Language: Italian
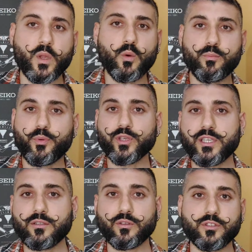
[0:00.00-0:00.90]
un
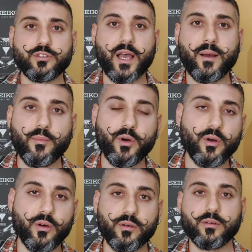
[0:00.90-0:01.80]
pochino
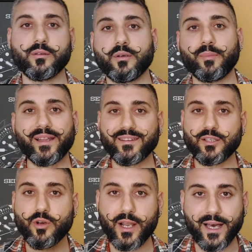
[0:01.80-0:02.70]
diciamo
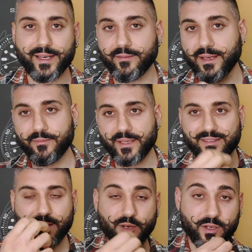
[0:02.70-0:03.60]
particolare, va?
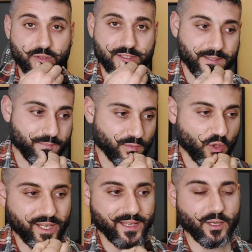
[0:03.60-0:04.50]
mettiamola così,
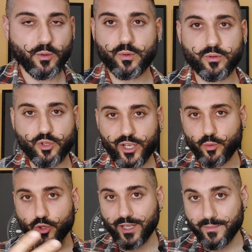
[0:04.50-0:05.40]
non è, non è,
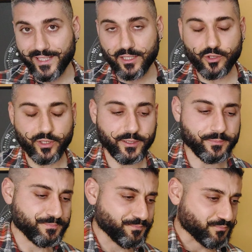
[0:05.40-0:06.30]
uno dei migliori,
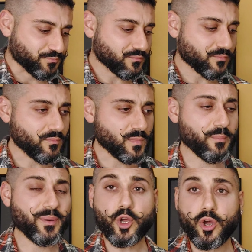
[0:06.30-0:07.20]

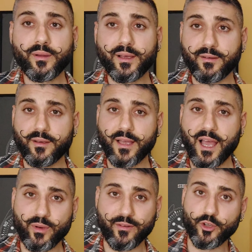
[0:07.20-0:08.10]
però eh,
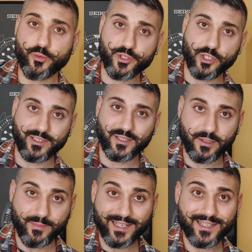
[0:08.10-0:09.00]
ha una forbice
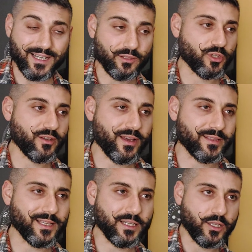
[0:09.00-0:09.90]
di mercato che va
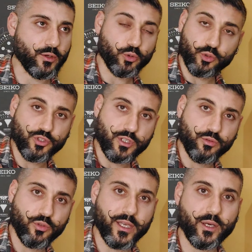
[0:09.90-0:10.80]
dalle
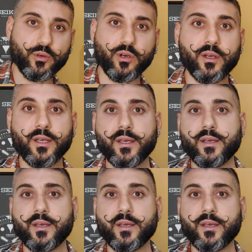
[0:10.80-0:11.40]
800 euro